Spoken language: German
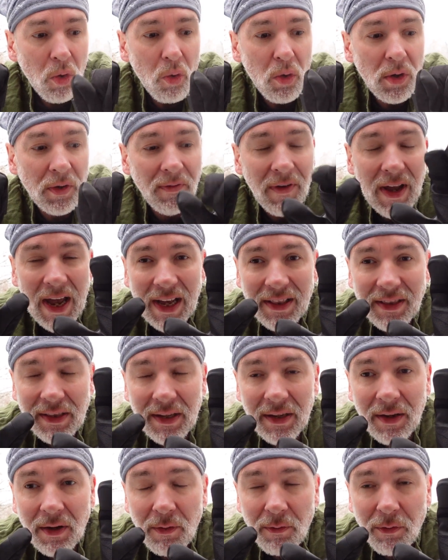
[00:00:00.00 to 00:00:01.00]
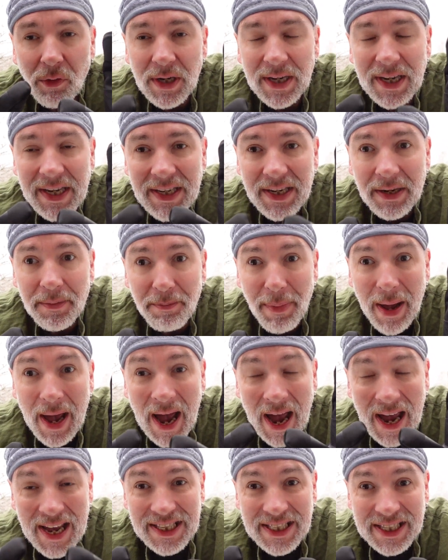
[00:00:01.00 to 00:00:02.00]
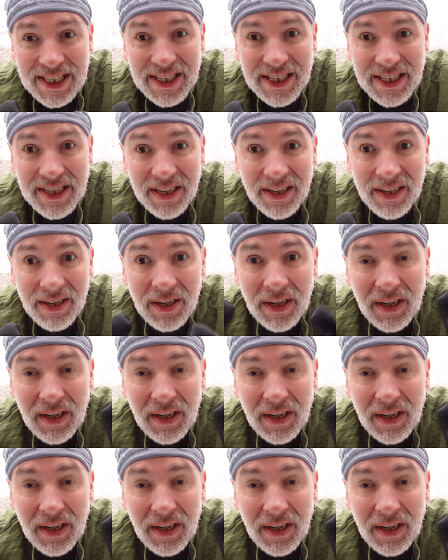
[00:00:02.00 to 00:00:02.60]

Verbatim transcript: und werden von innen beheizt.